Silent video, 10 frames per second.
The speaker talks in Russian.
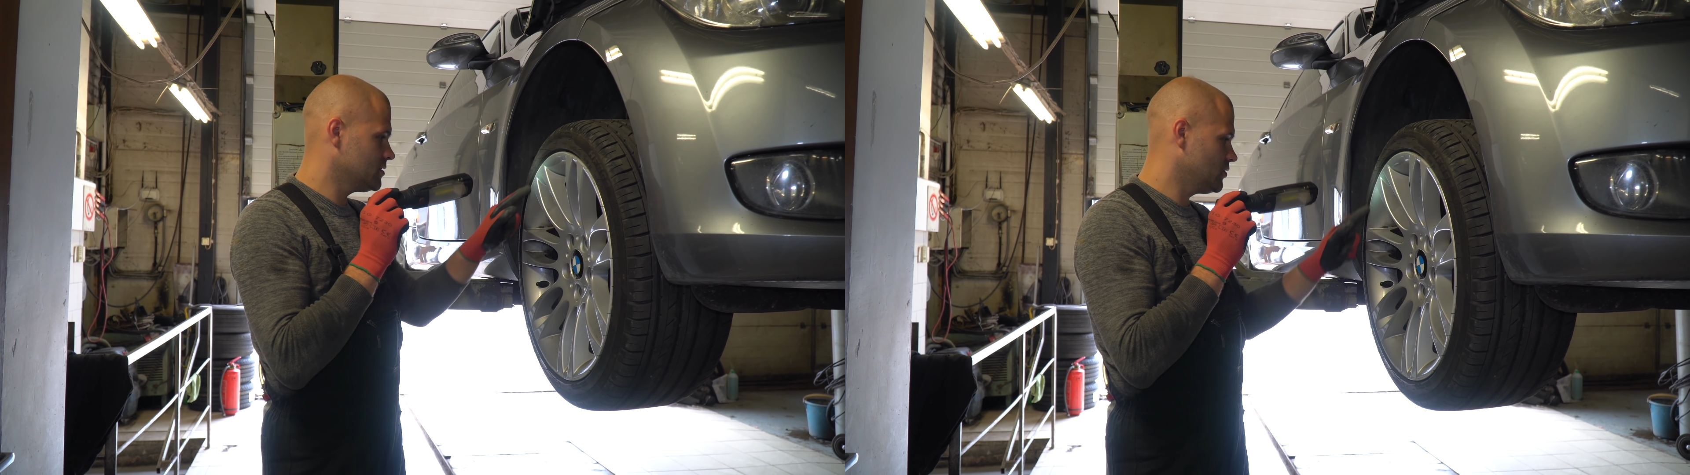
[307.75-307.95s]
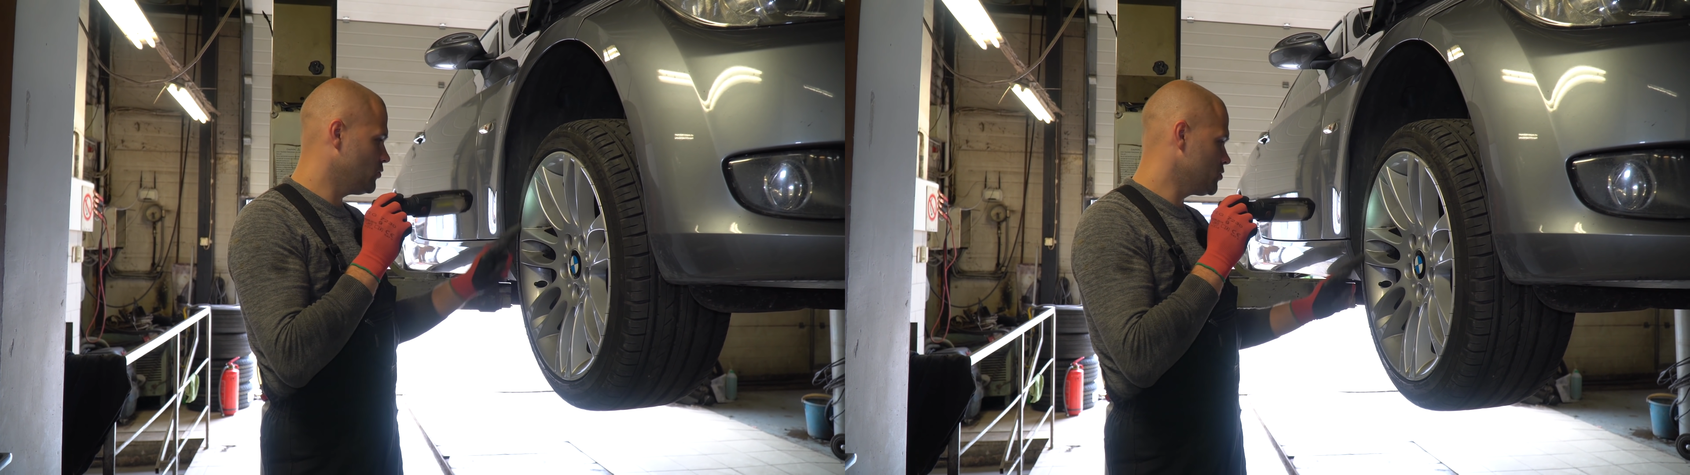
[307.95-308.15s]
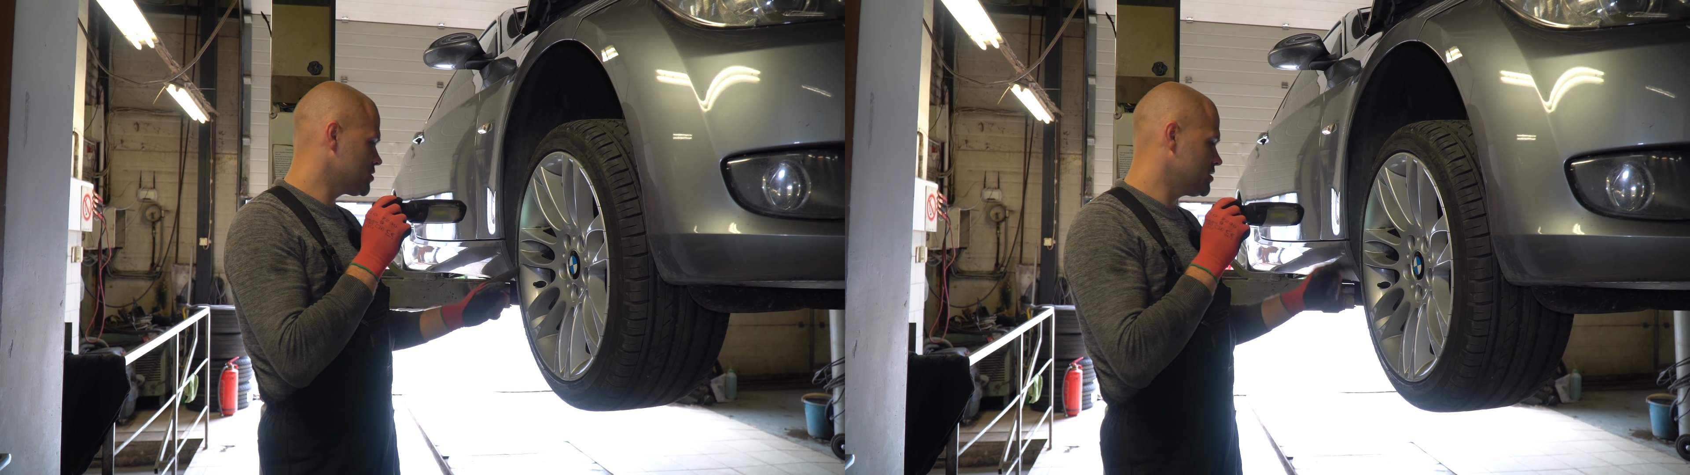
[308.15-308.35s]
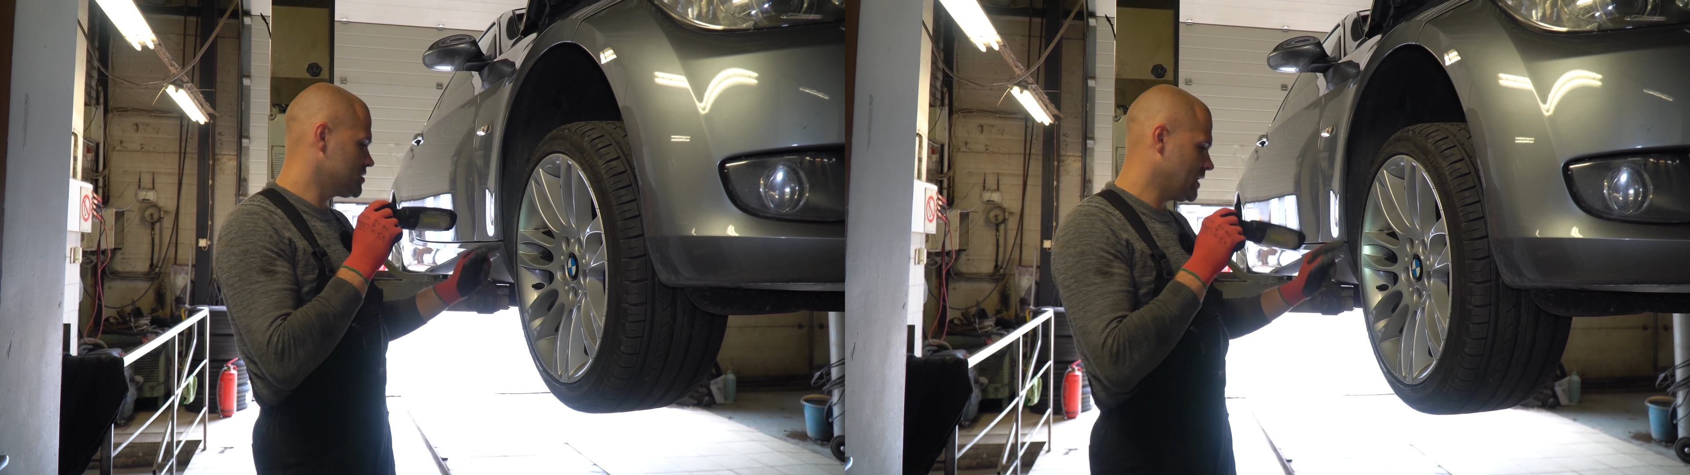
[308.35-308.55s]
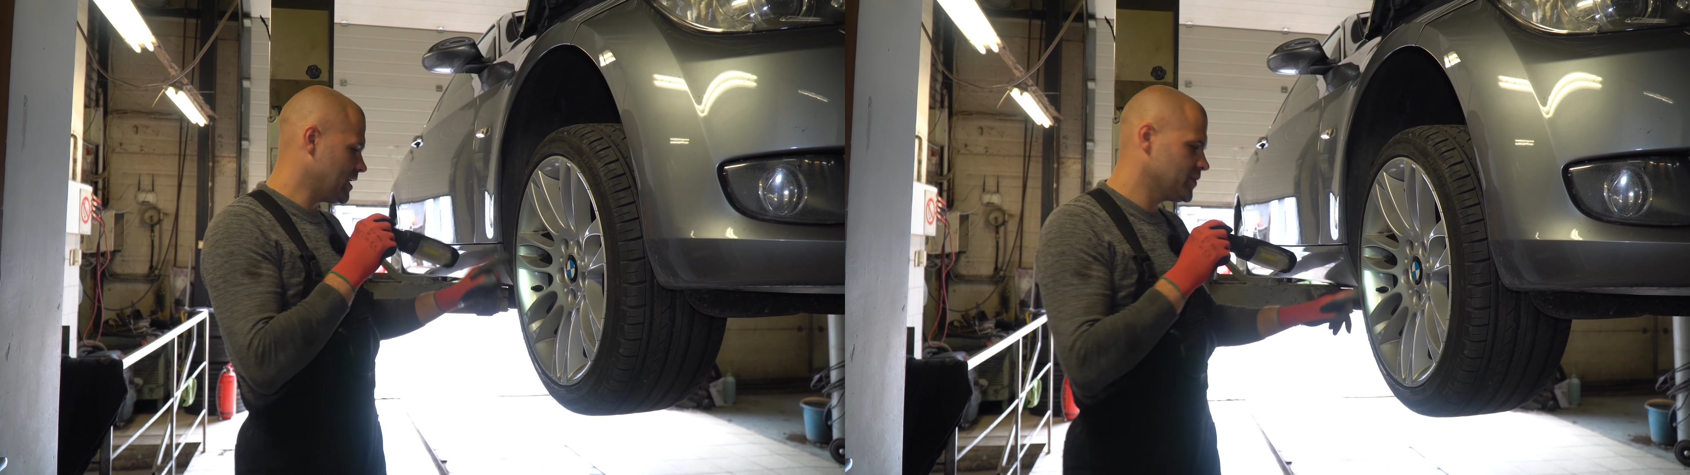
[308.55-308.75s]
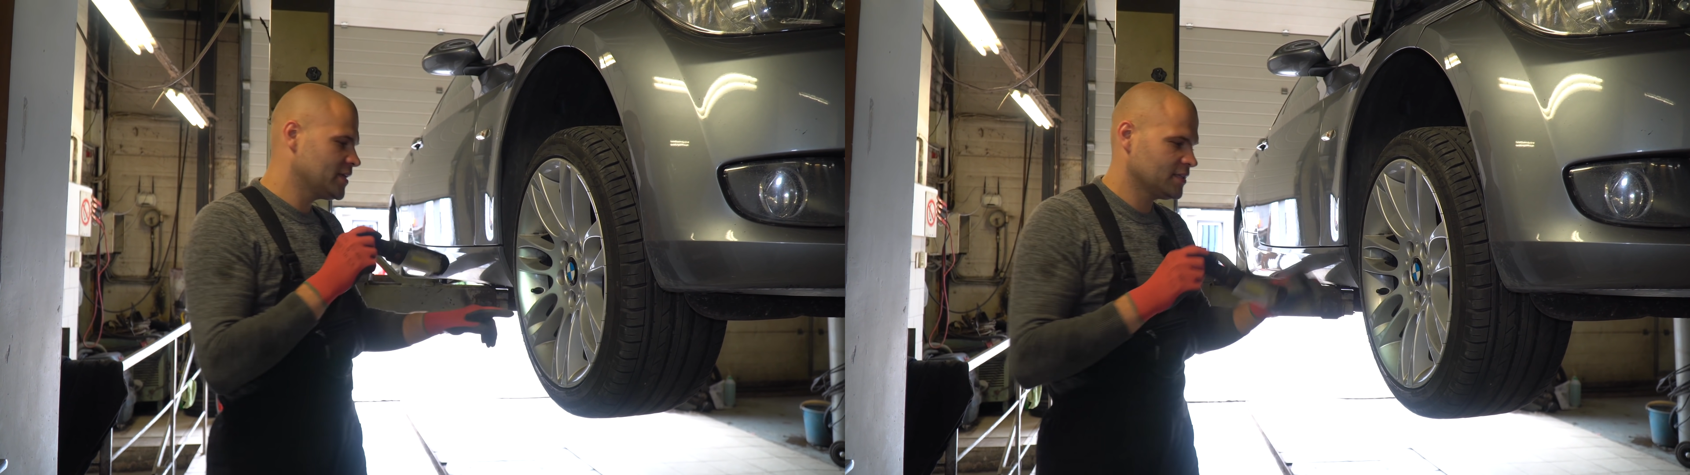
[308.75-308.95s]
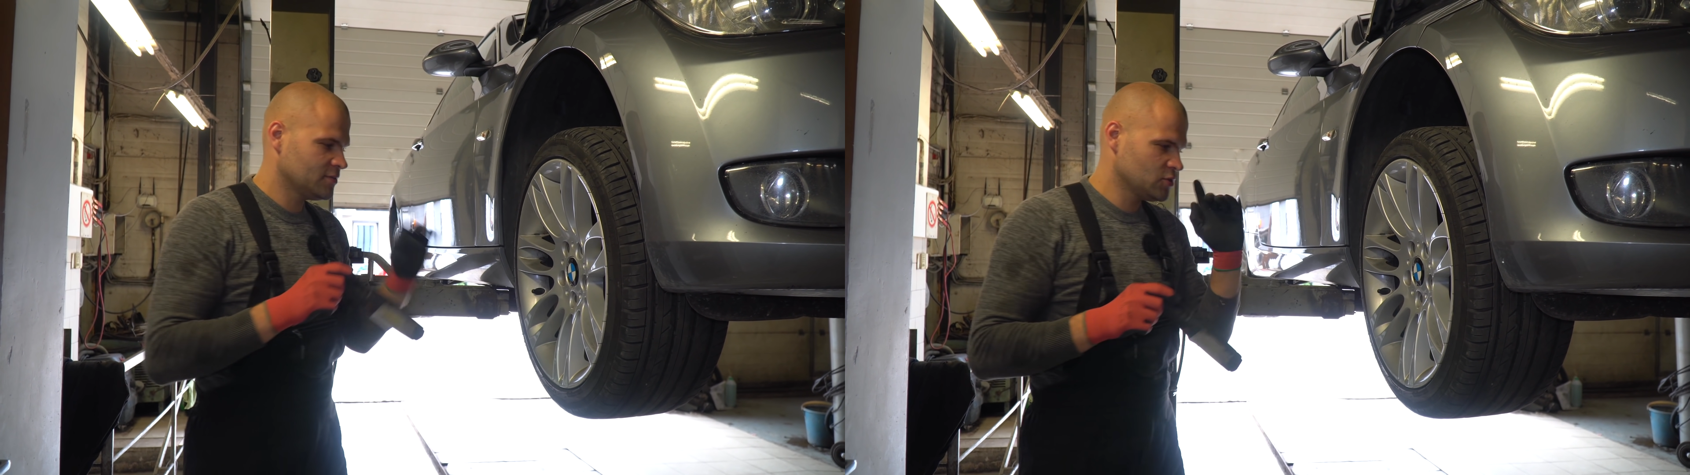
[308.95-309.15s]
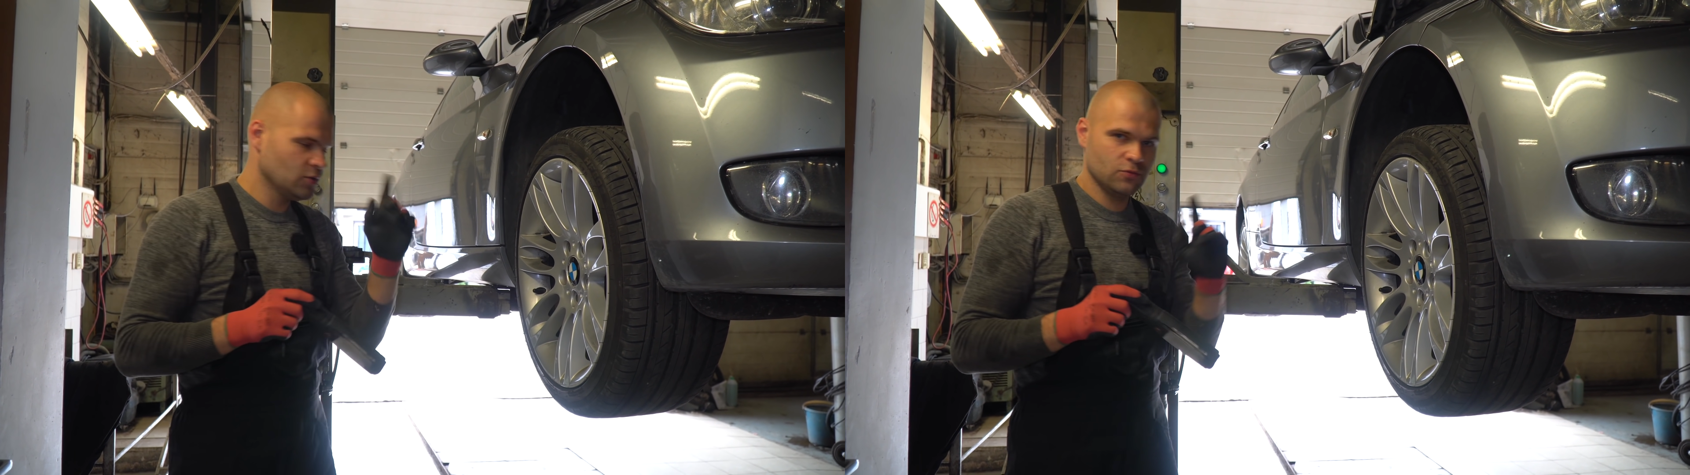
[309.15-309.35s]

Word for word: коцки, царапки, это все